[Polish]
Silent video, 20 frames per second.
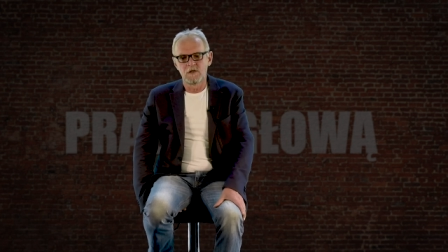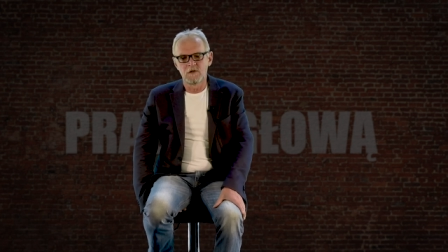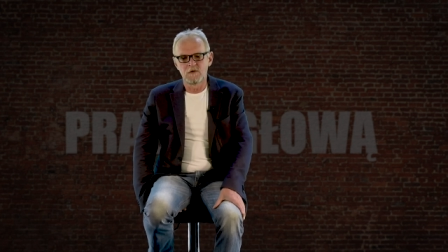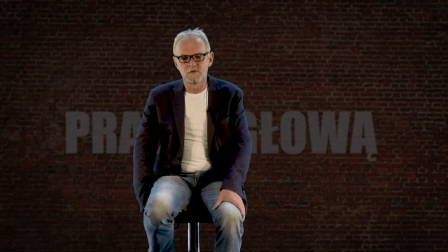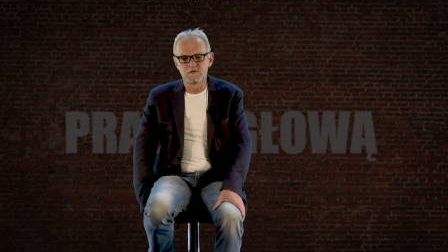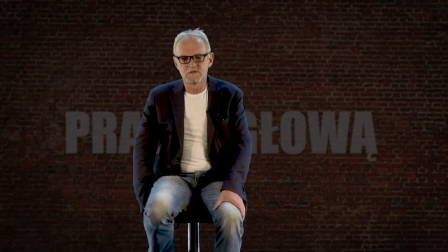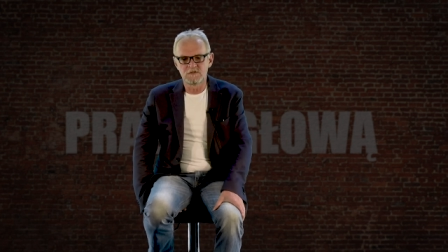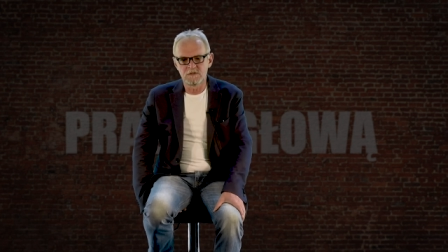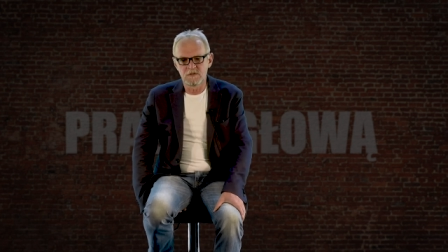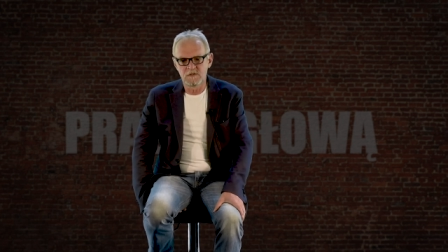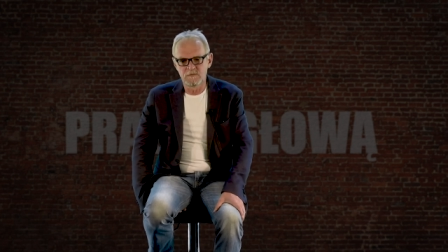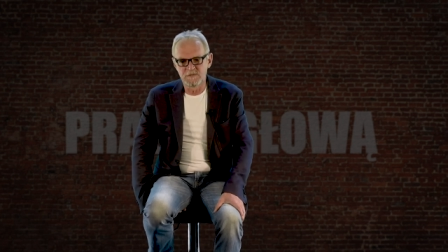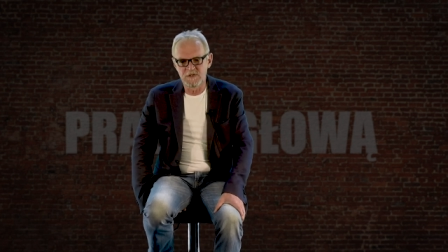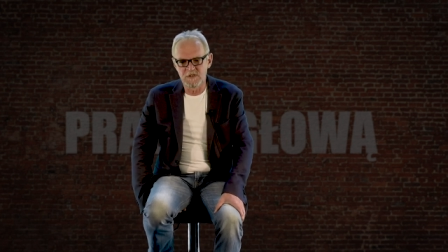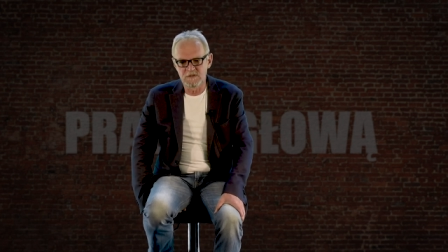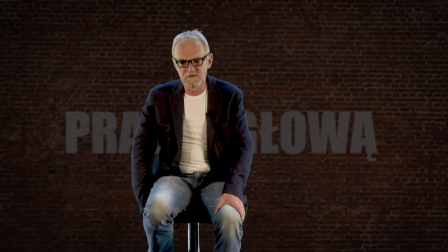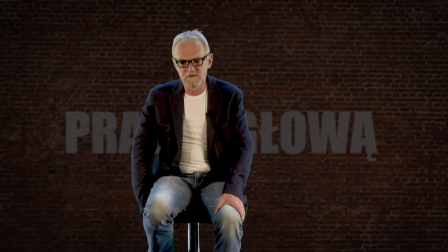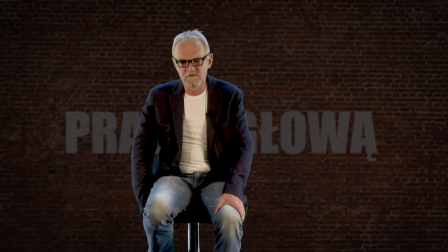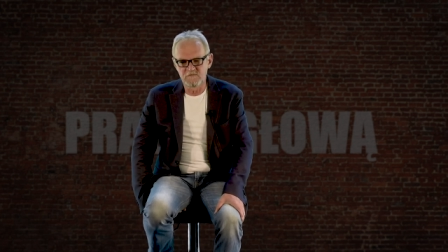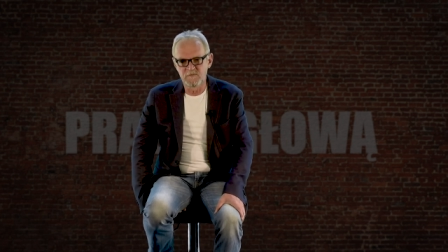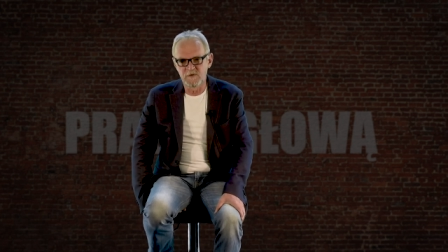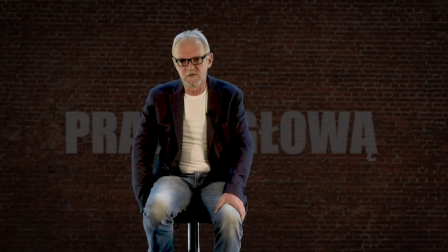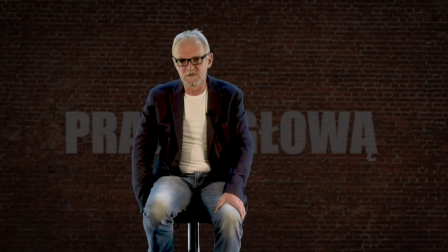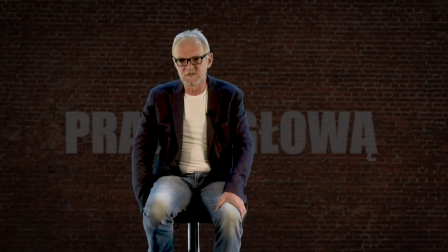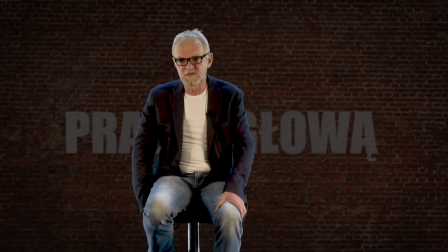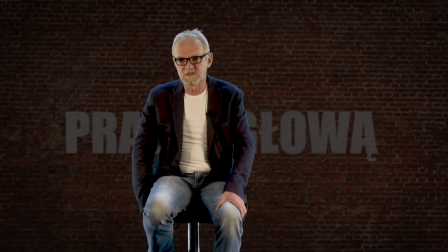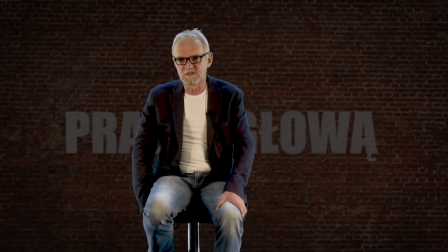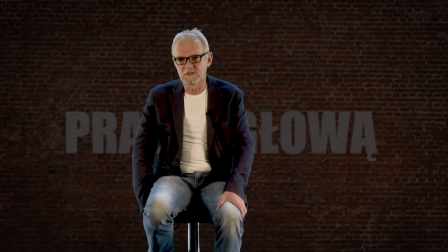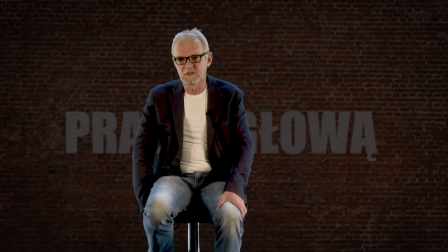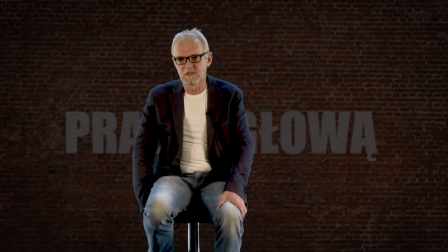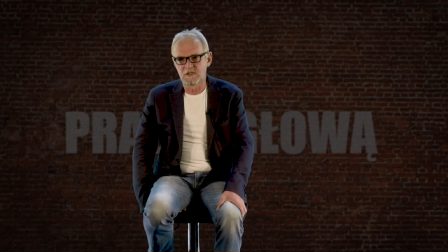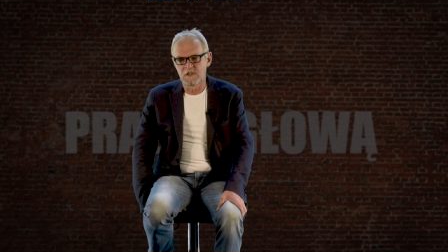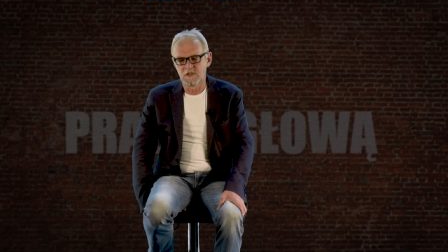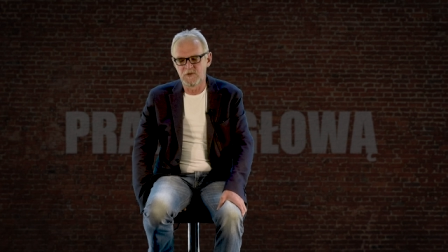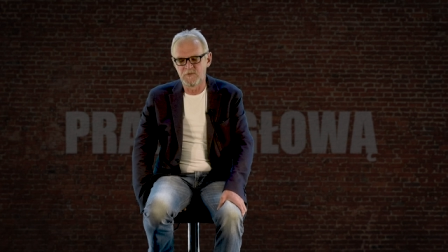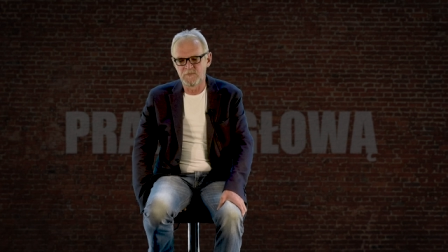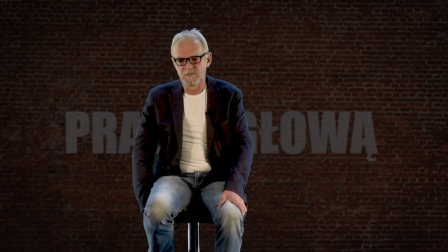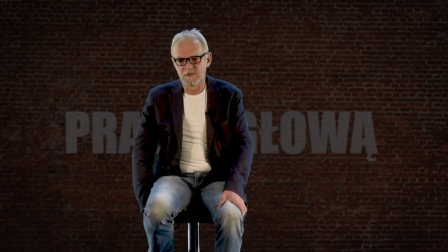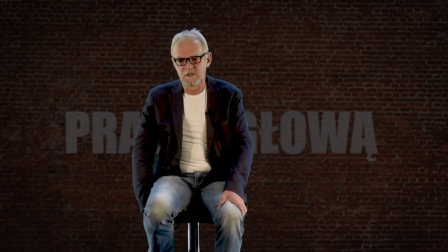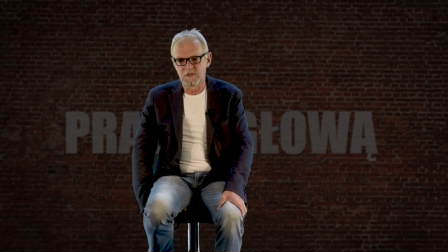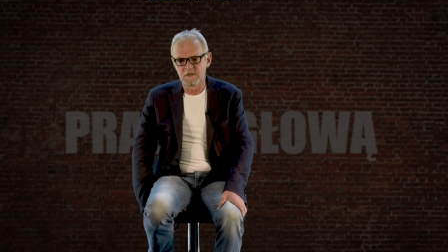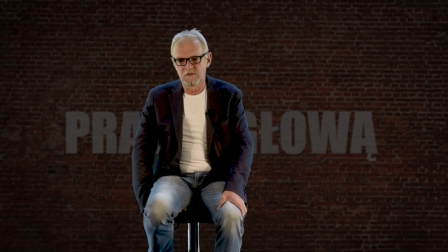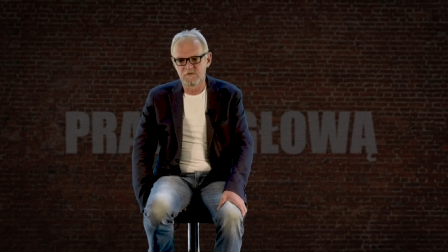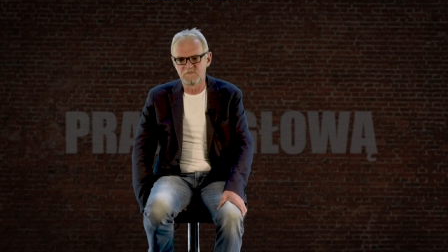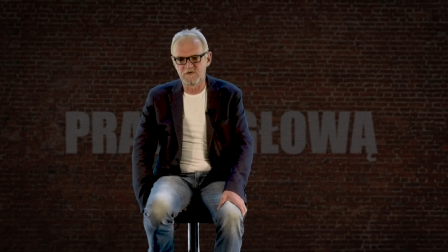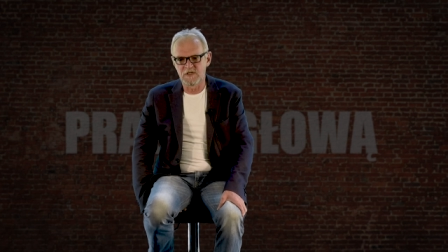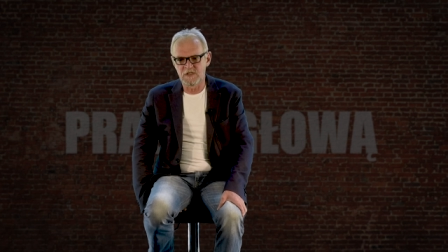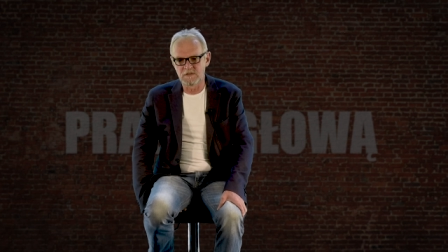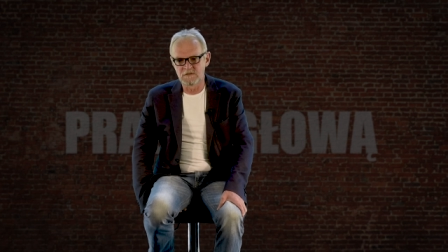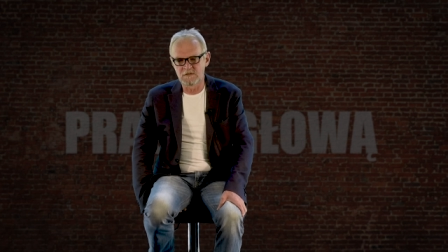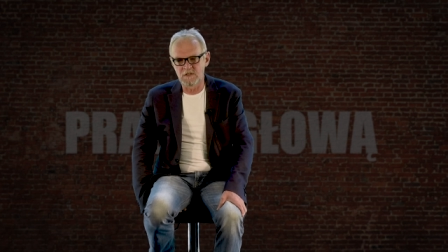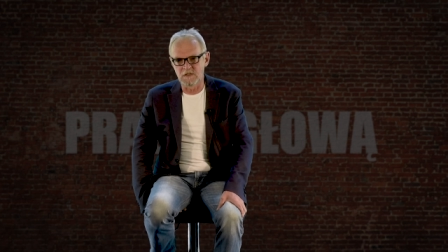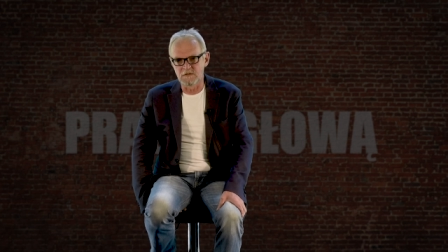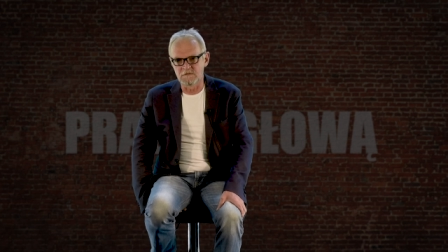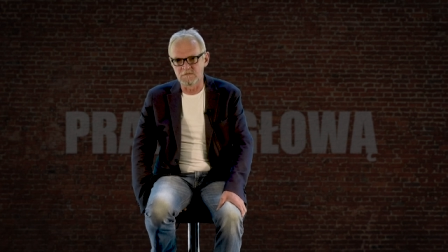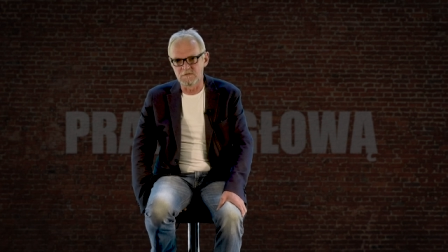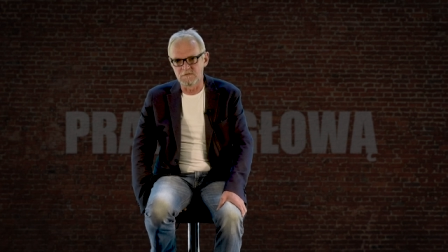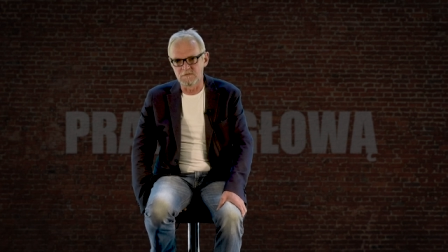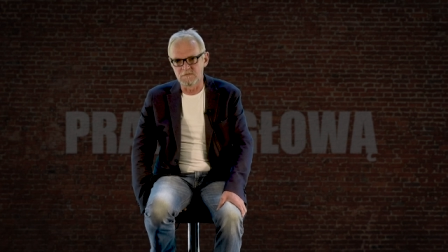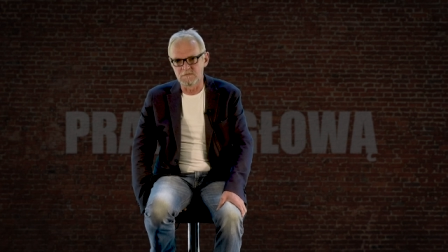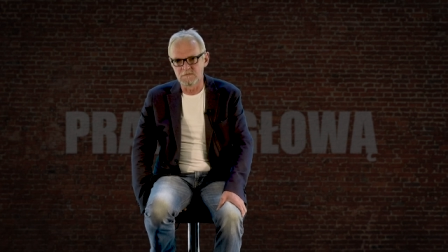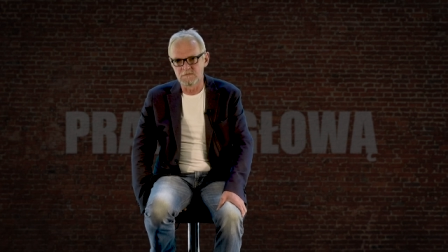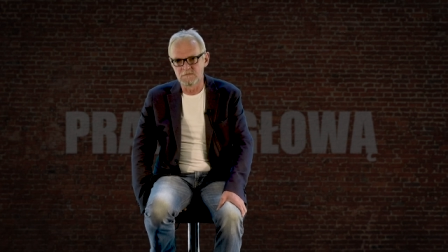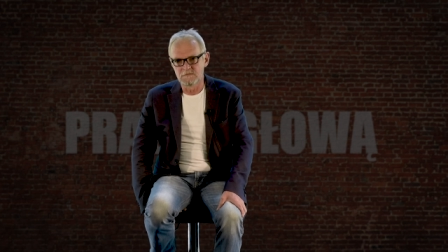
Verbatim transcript: ludzi objętych w Polsce kwarantanną.